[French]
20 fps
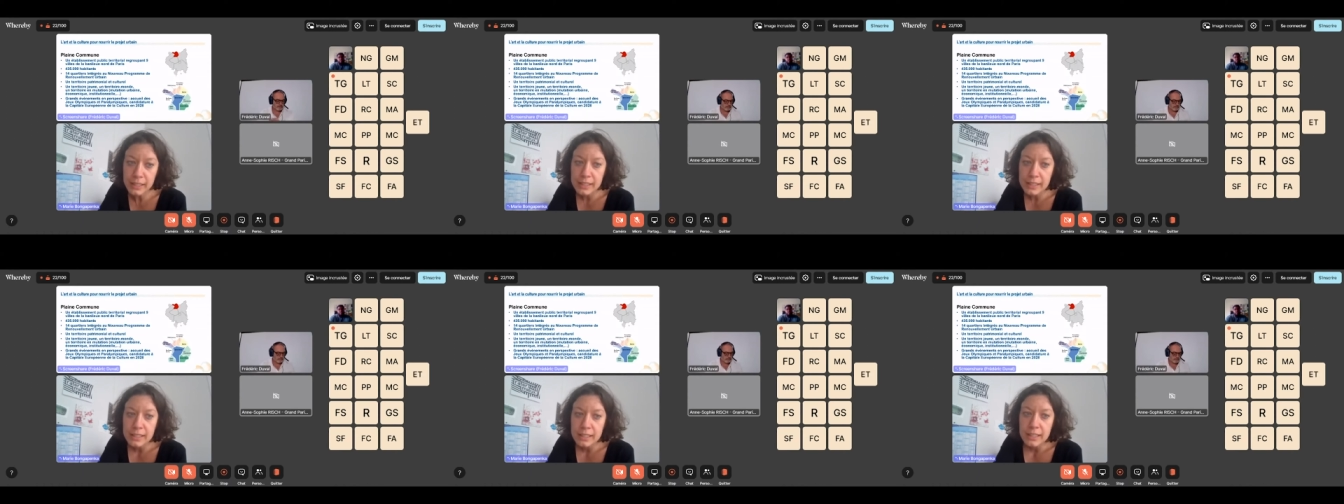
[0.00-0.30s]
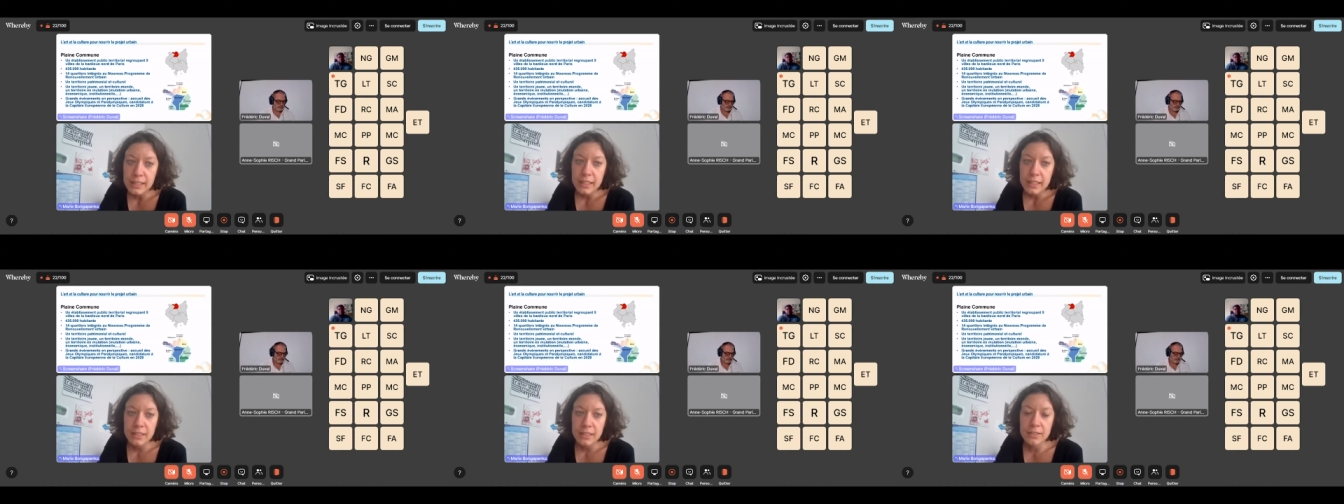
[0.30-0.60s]

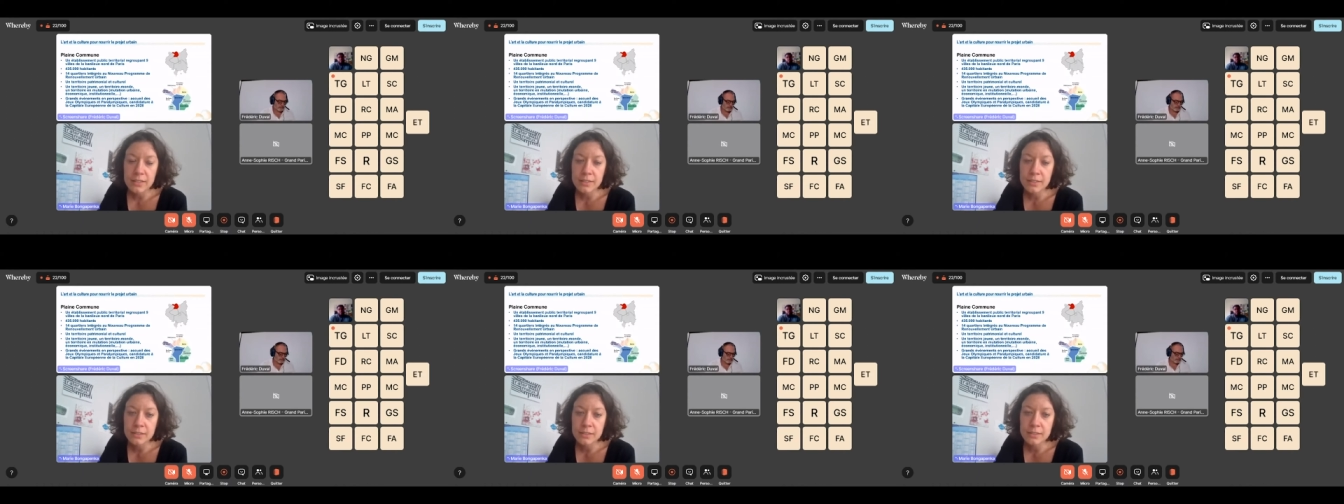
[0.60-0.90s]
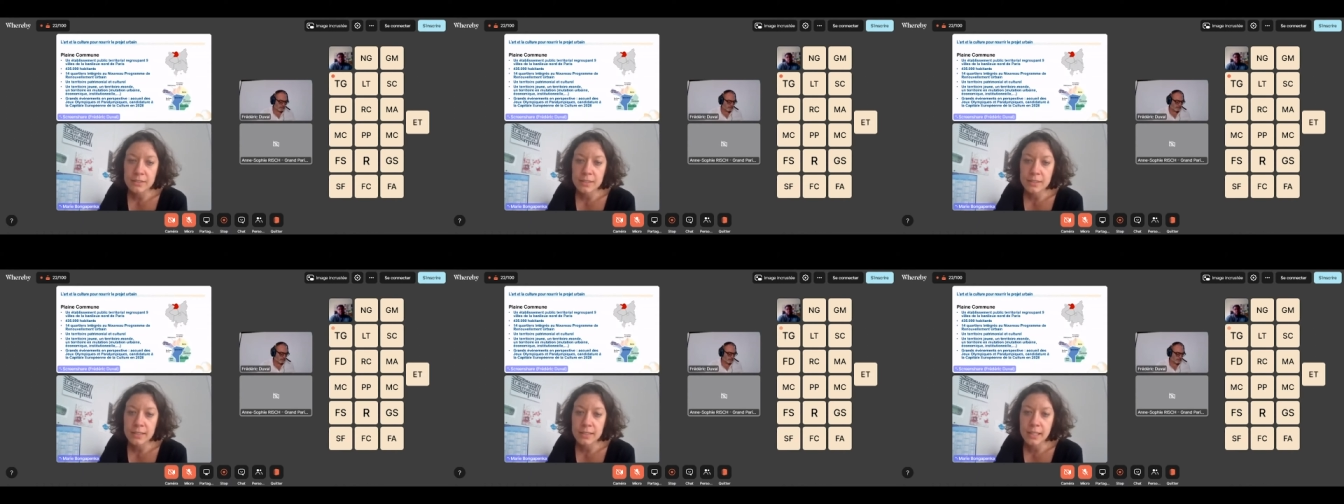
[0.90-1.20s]

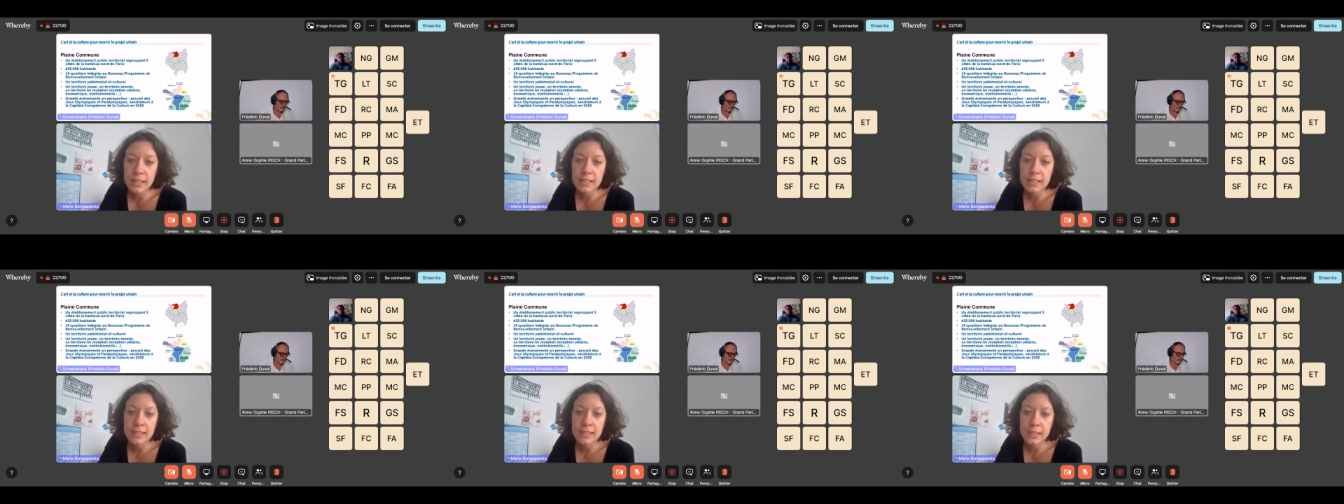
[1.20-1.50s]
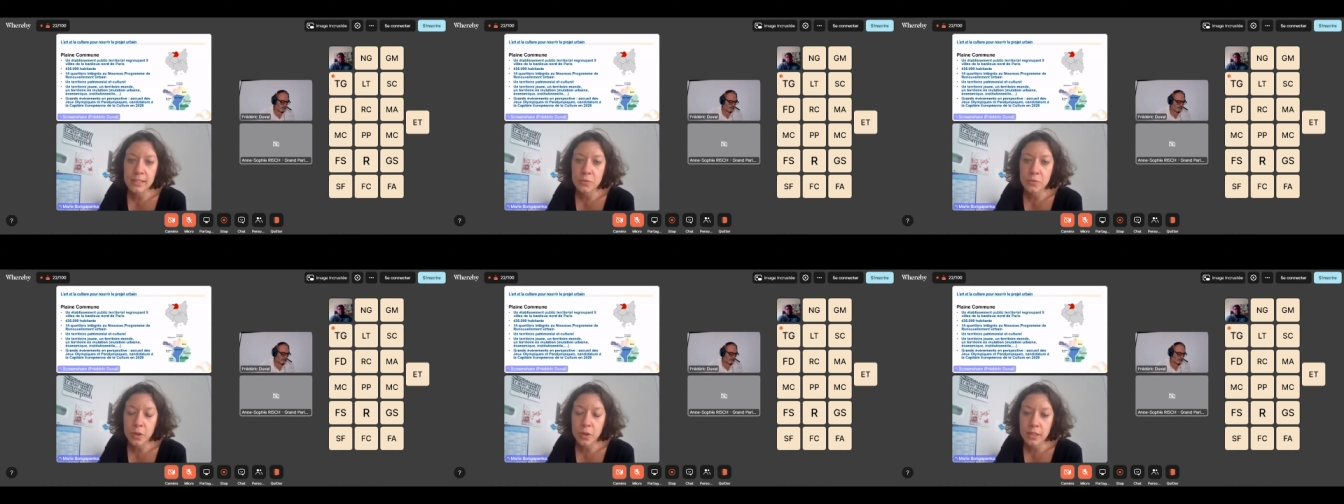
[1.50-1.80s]
c'est un
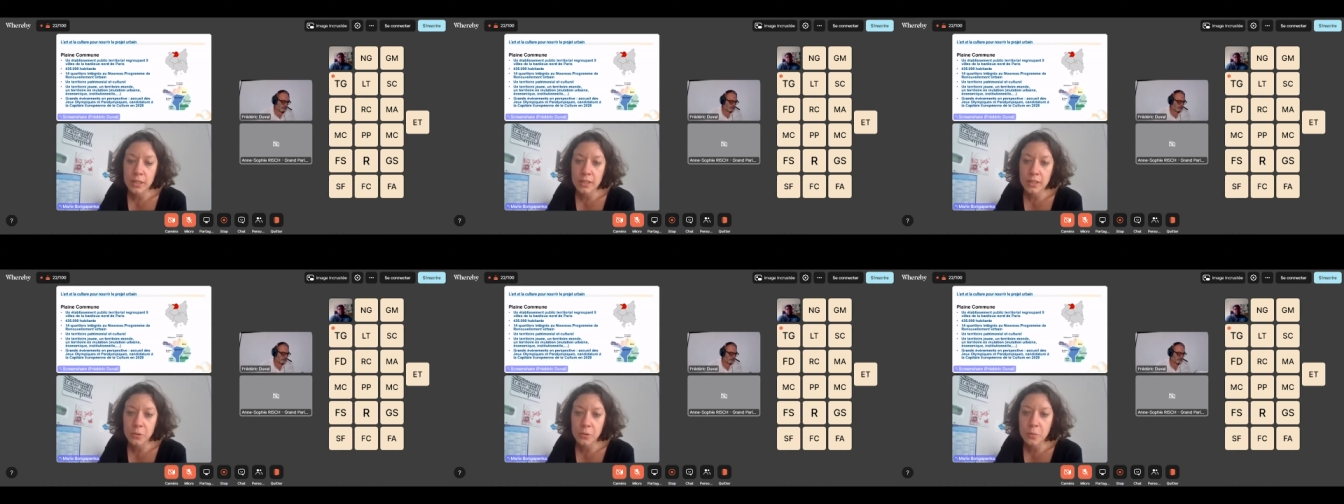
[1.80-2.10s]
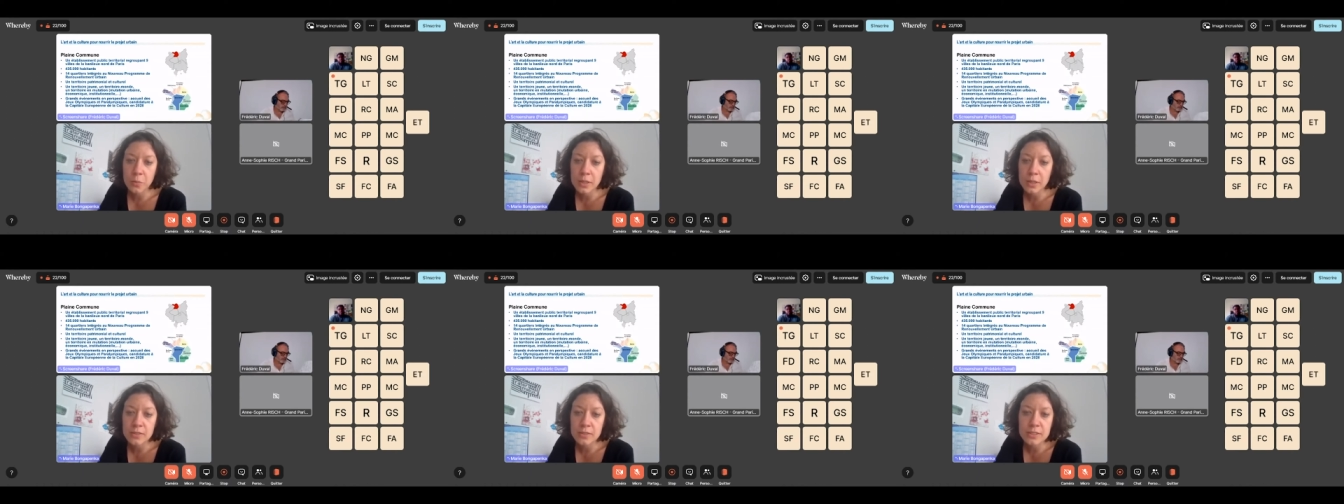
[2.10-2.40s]
territoire qui
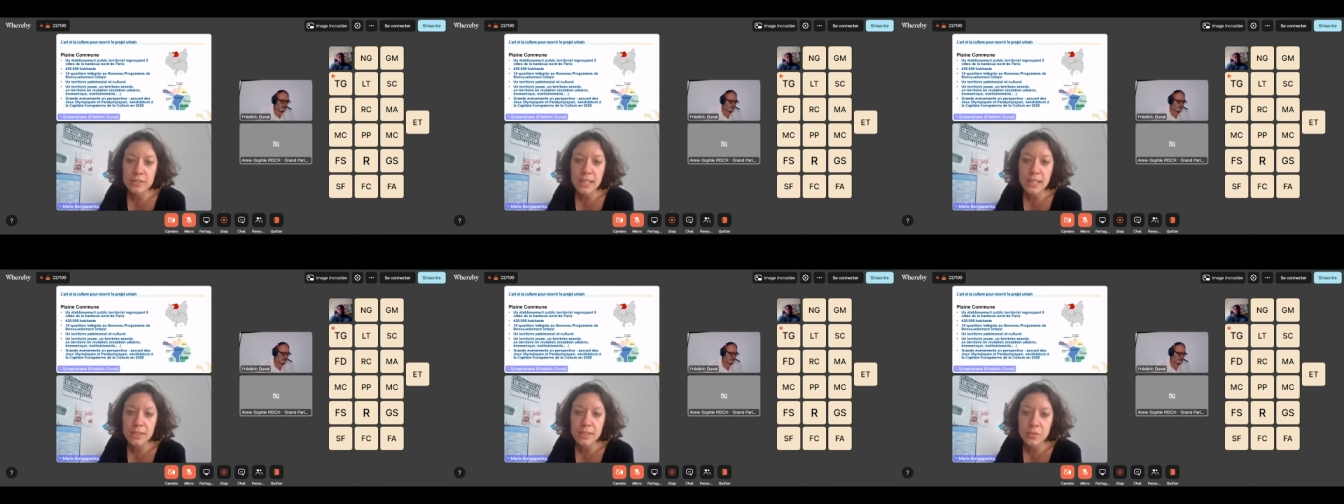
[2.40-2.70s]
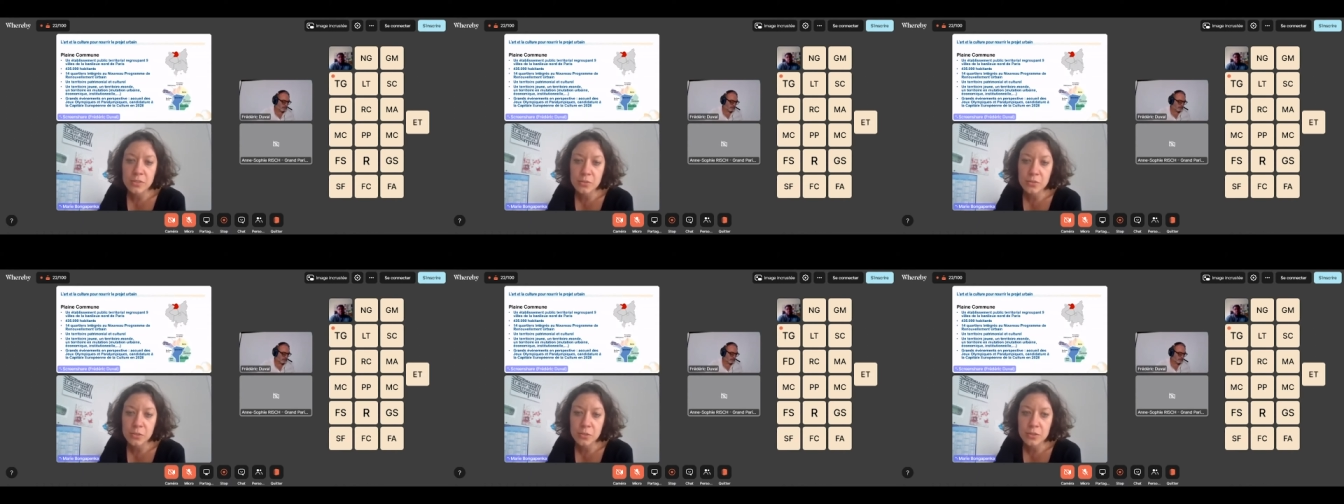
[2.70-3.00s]
représente
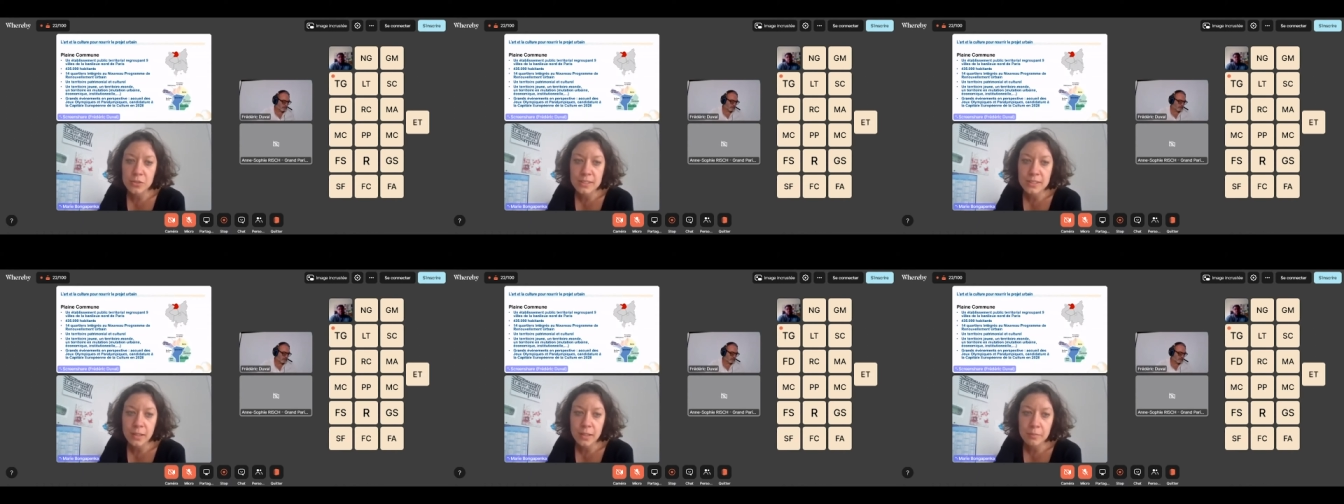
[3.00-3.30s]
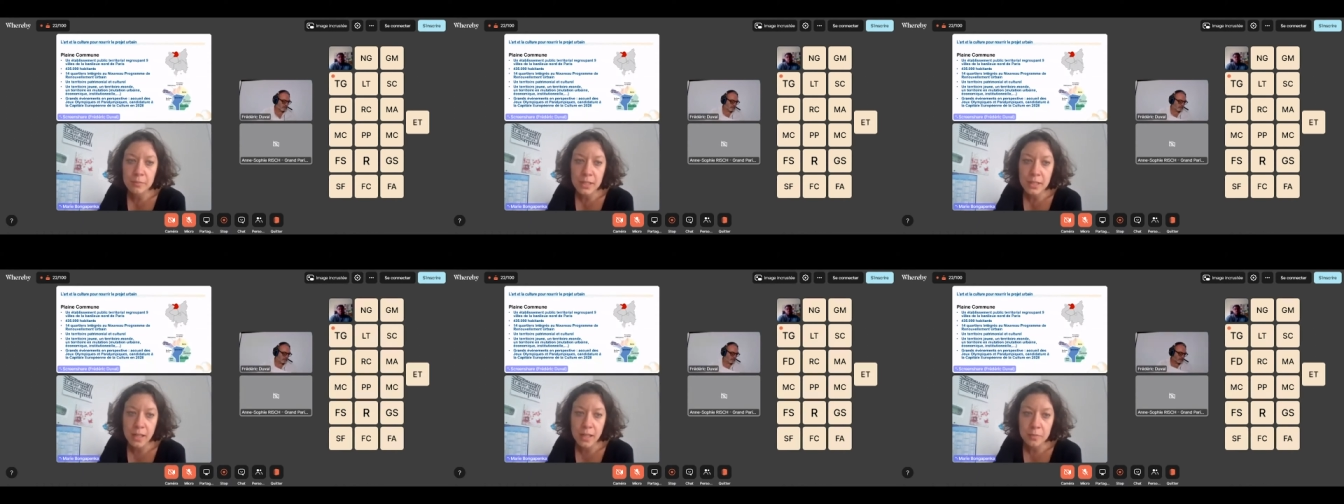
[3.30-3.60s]

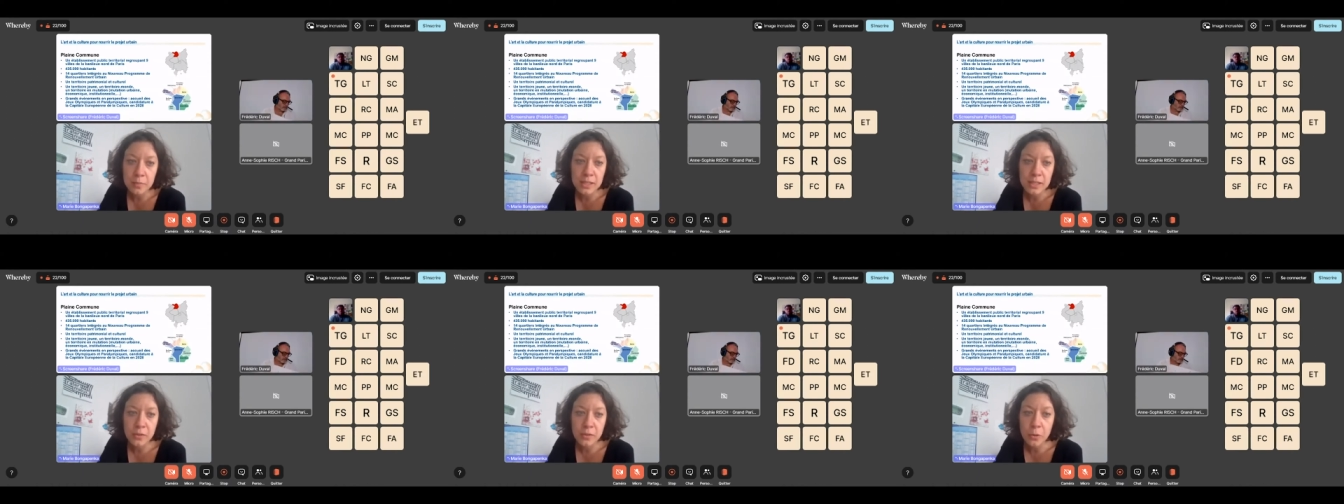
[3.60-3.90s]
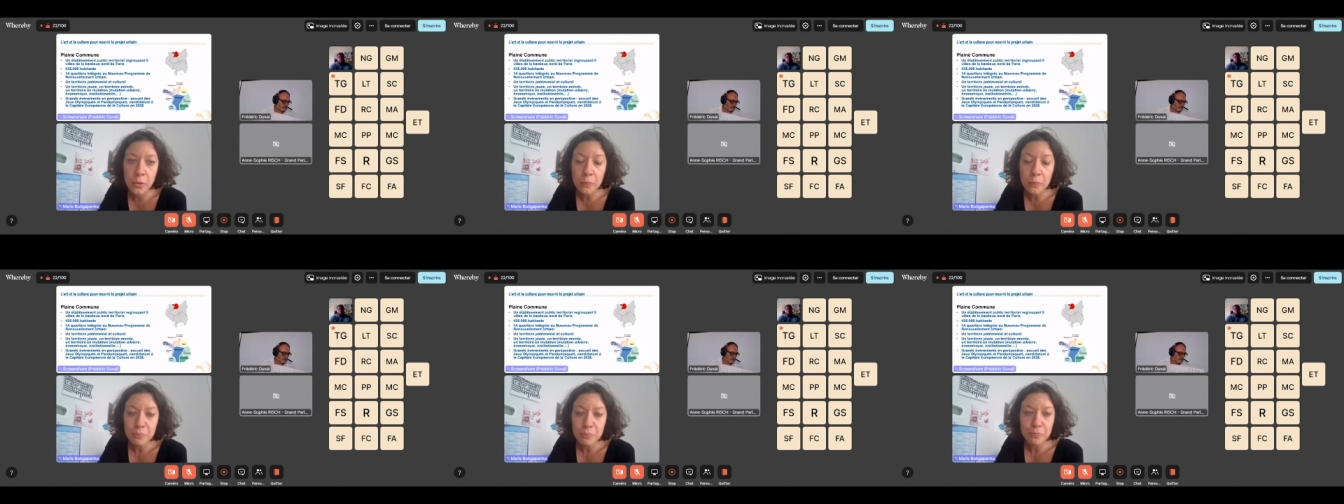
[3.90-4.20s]
435 000
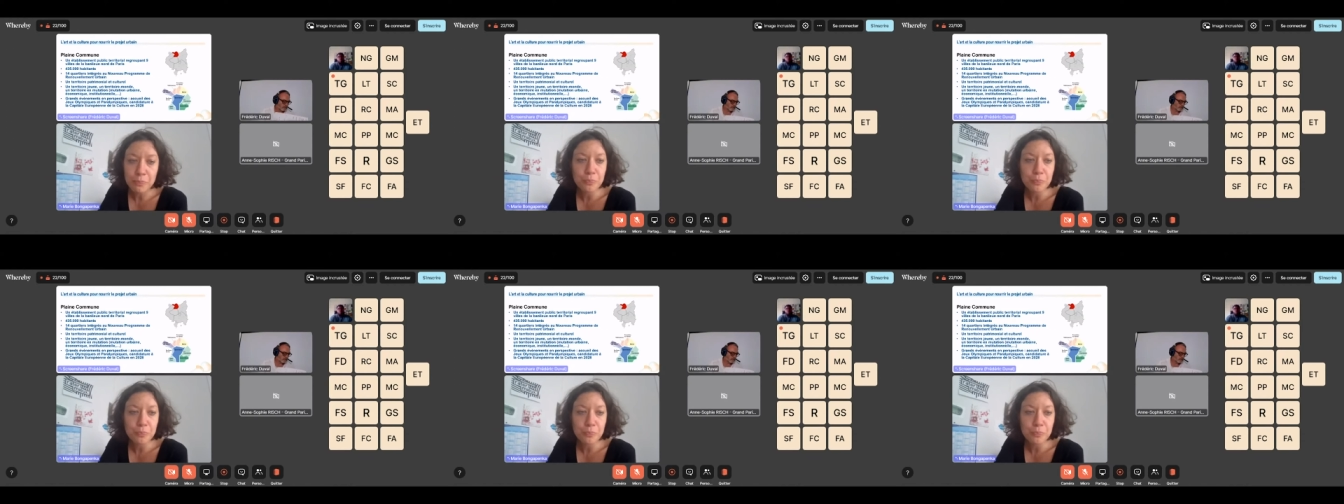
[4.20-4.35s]
habitants